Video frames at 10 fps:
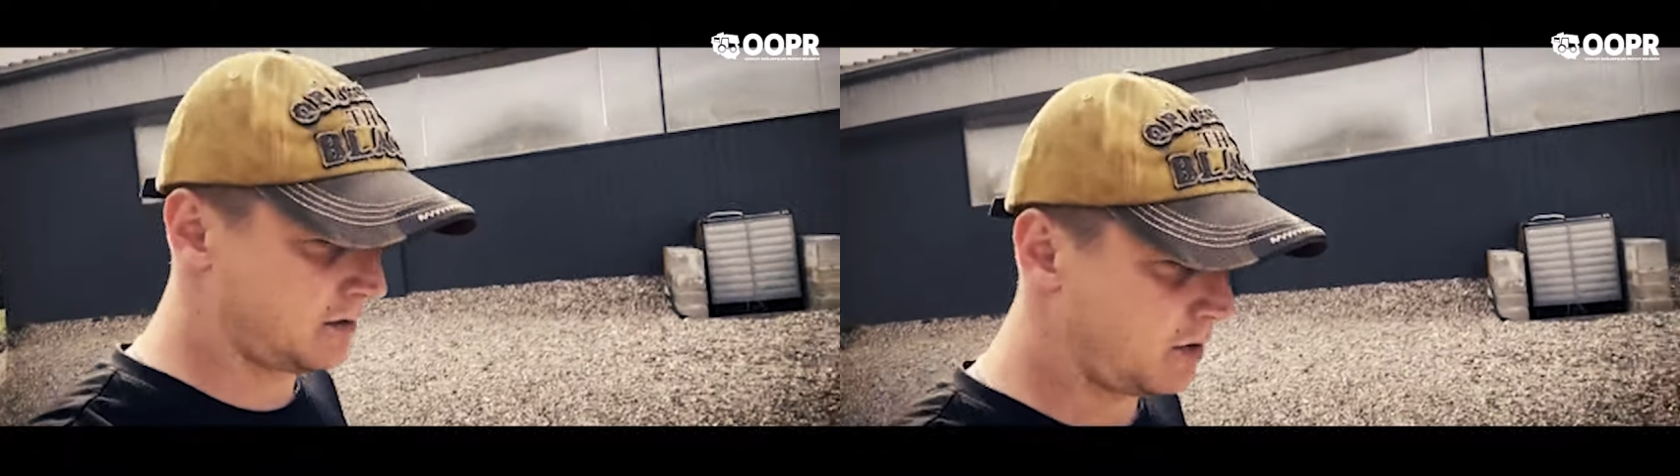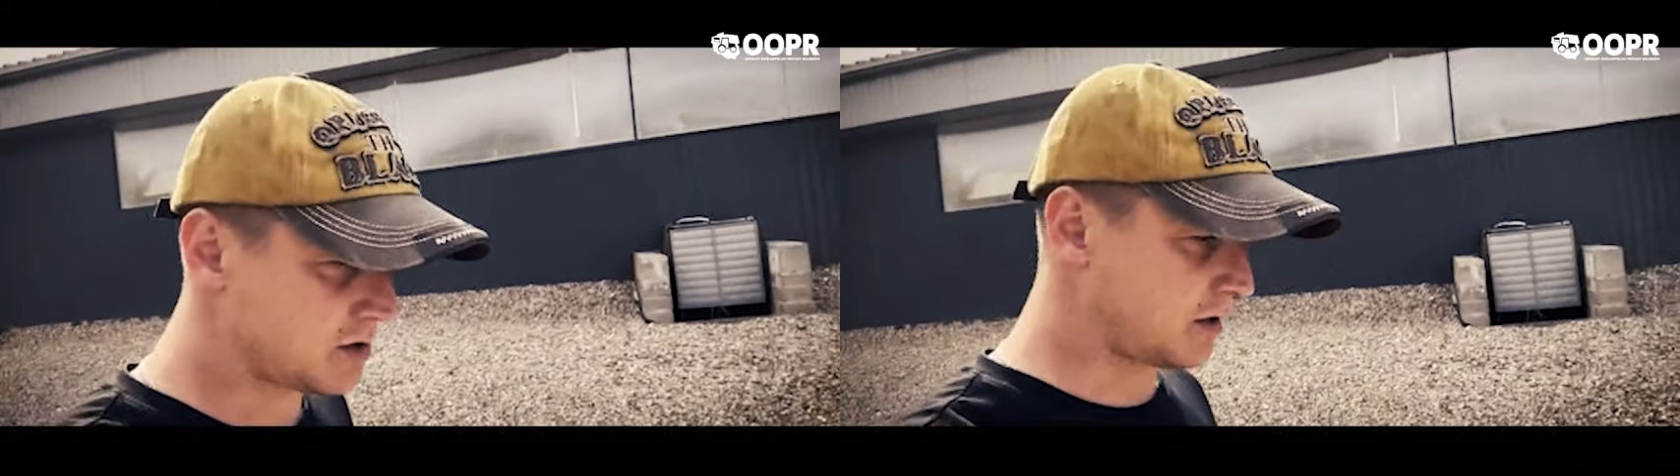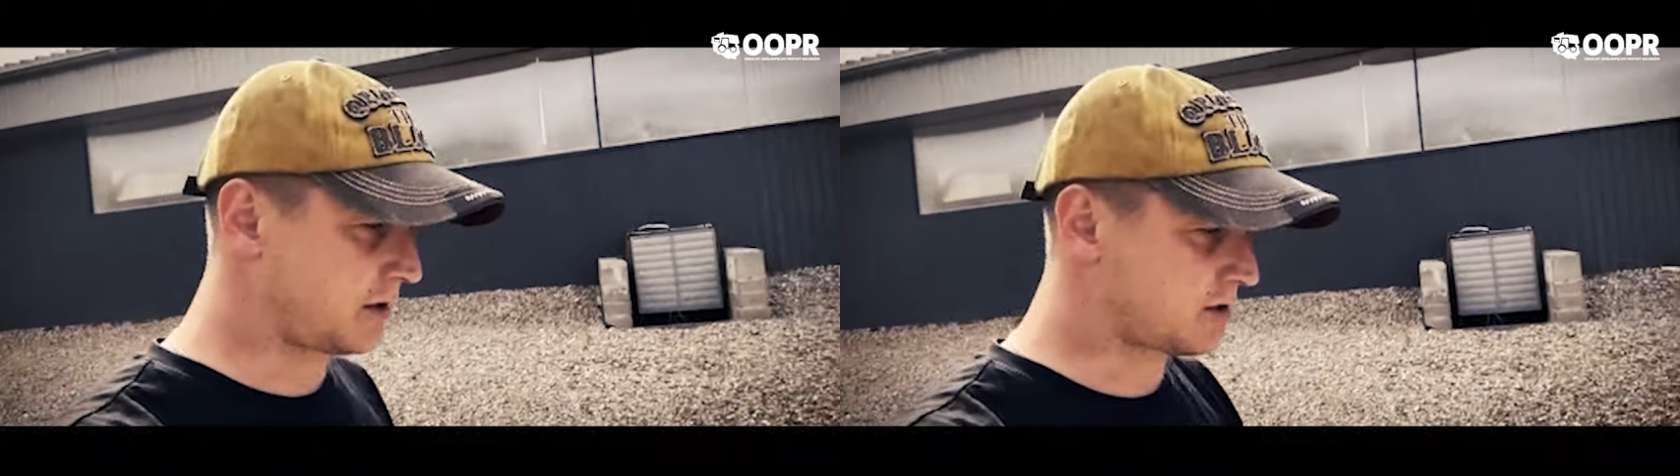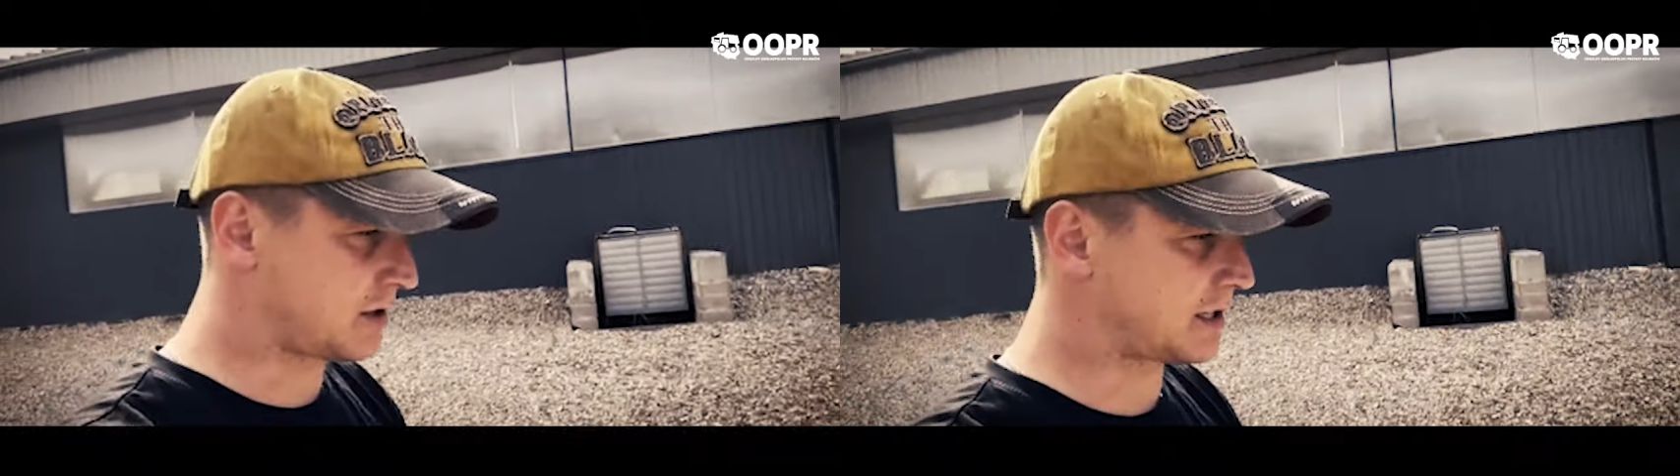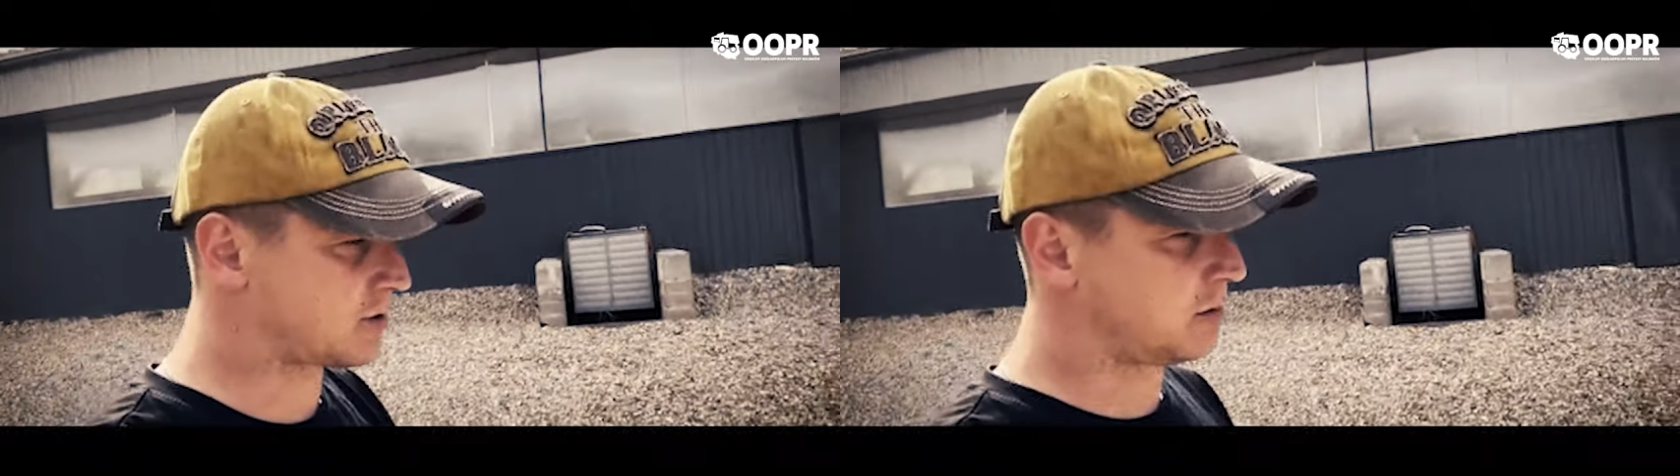Może do nich
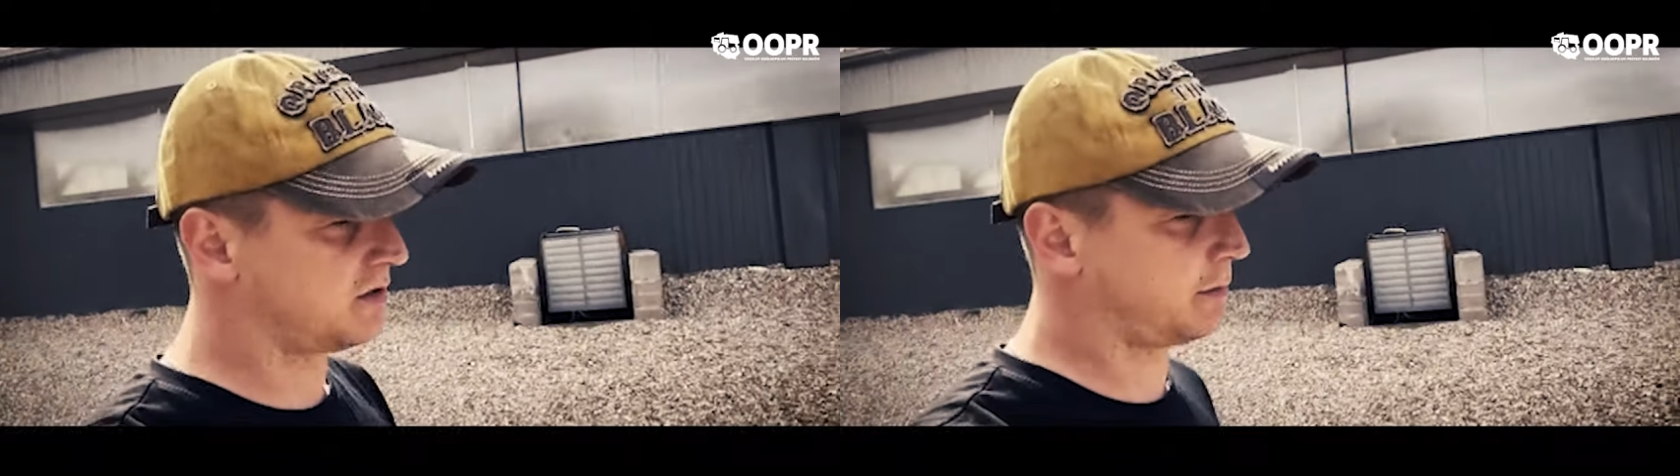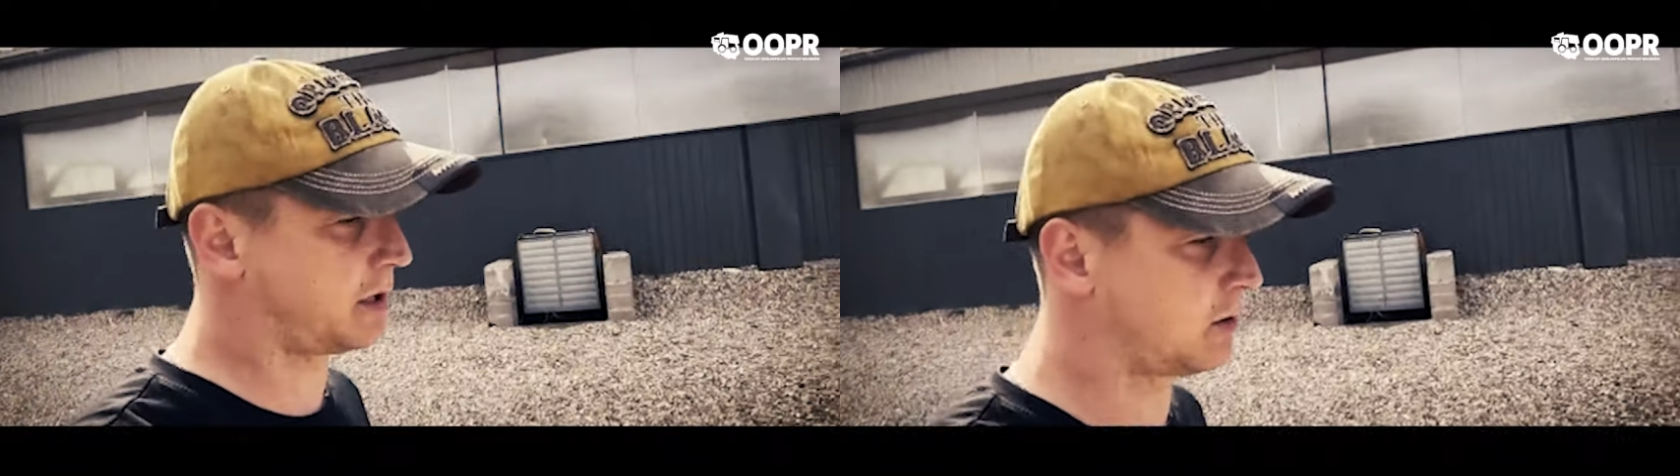strzelać gumowymi